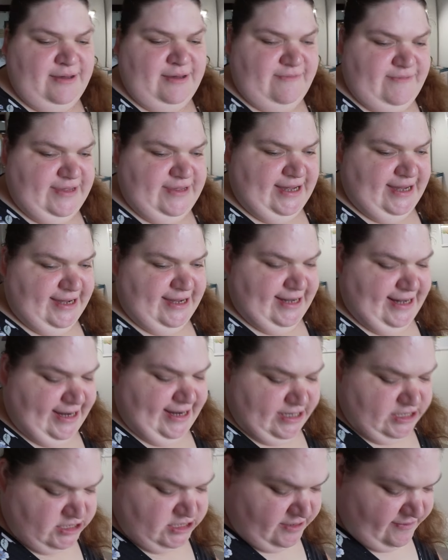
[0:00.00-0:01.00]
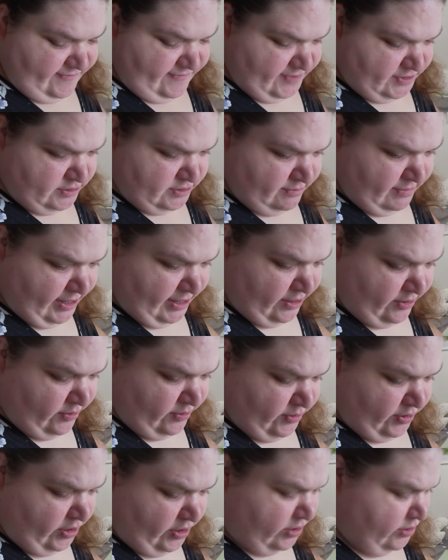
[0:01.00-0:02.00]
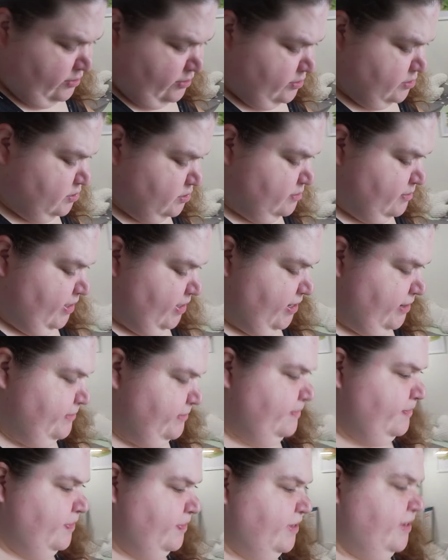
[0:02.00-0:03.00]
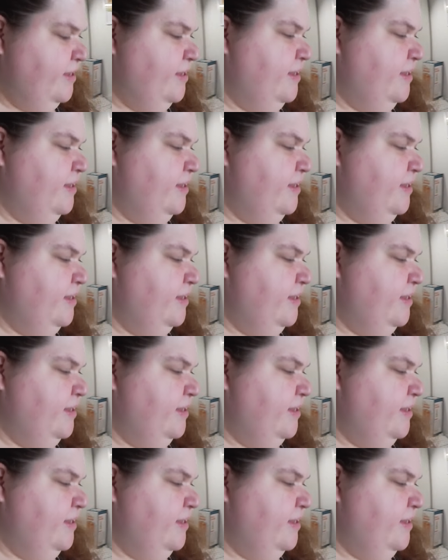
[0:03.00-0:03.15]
wieder klar Schiff zu machen, Ordnung zu machen.